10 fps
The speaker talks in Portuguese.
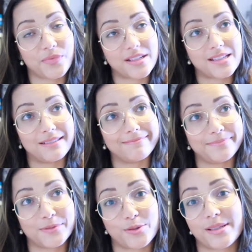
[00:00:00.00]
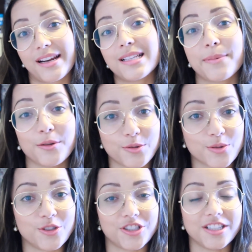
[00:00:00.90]
assim, nos três
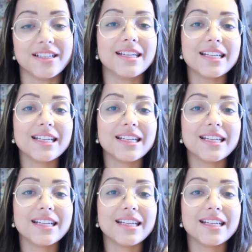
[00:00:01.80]
períodos do dia.